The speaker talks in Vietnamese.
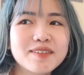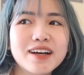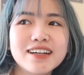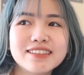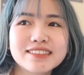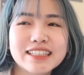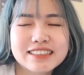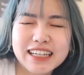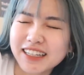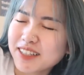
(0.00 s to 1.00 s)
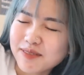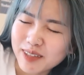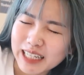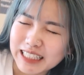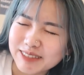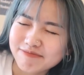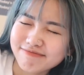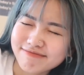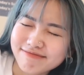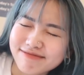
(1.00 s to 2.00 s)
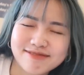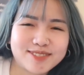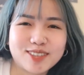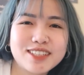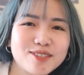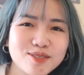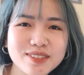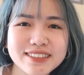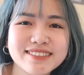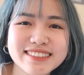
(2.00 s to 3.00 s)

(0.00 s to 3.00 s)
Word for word: và cái trải nghiệm này nó rất là thú vị